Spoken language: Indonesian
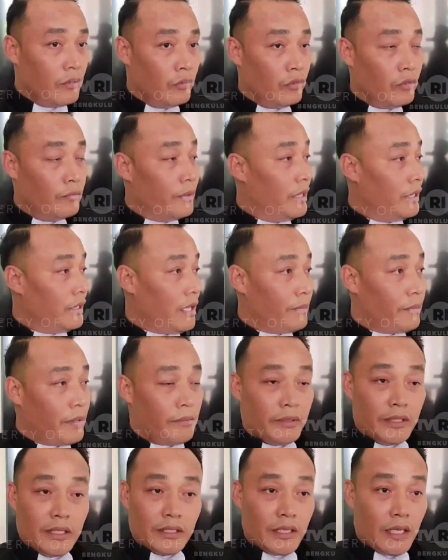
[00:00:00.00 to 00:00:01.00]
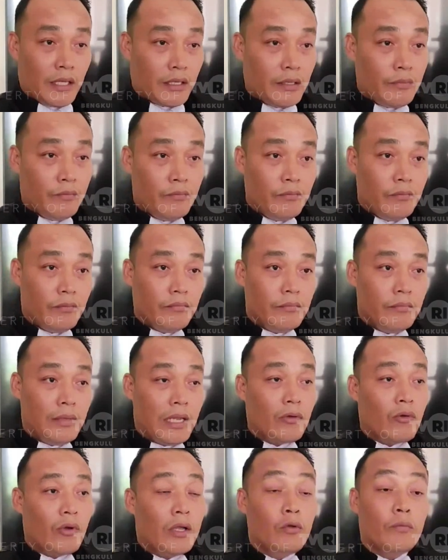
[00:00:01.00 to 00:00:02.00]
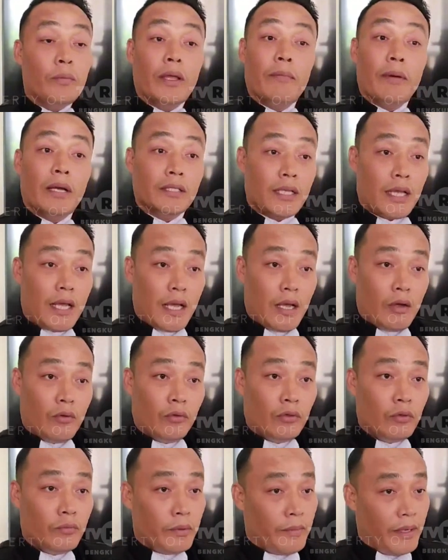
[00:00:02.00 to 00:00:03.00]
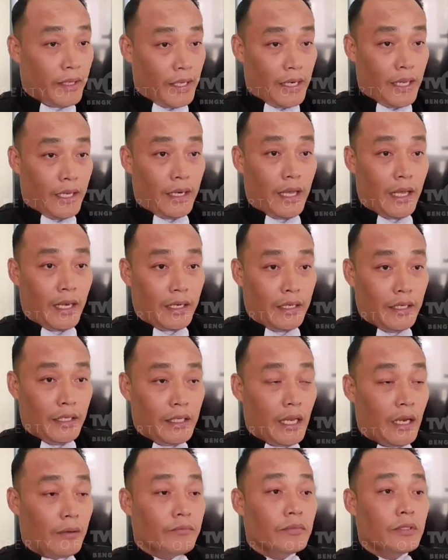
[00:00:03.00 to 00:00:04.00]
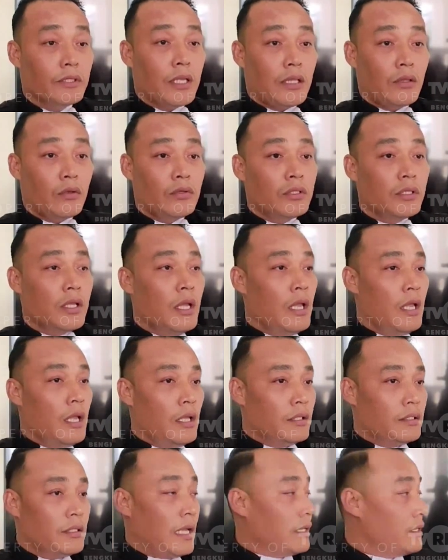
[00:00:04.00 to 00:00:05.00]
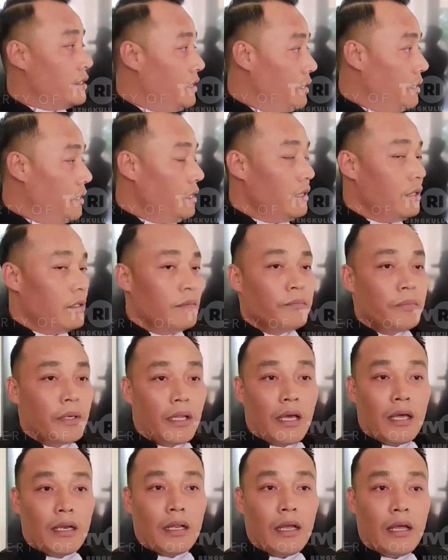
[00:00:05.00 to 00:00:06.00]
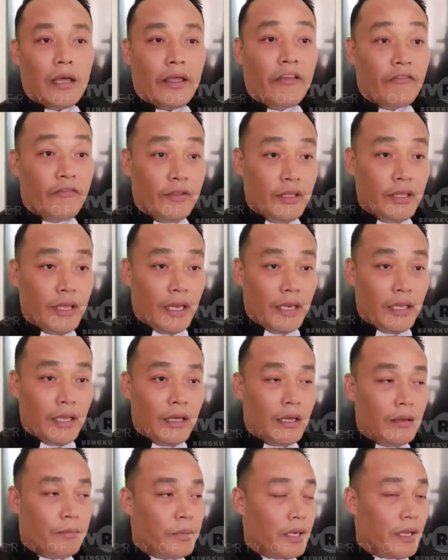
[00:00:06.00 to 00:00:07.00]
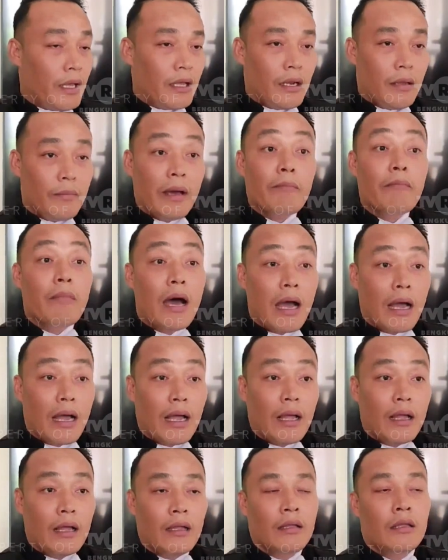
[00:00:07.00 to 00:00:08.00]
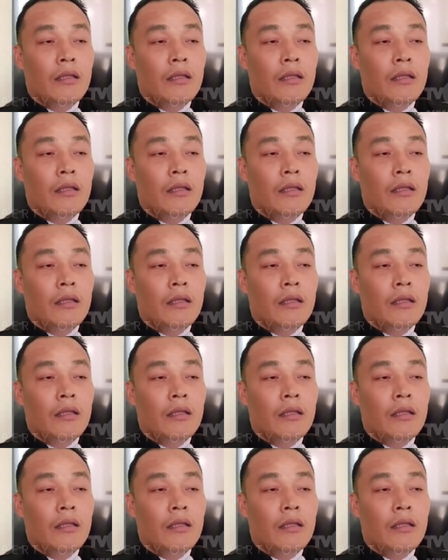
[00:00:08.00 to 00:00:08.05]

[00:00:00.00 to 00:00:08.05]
untuk menetapkan Hakim melakukan upaya maksa untuk pemanggilan kali ini dan status saksi perkara FPI perkara tambang.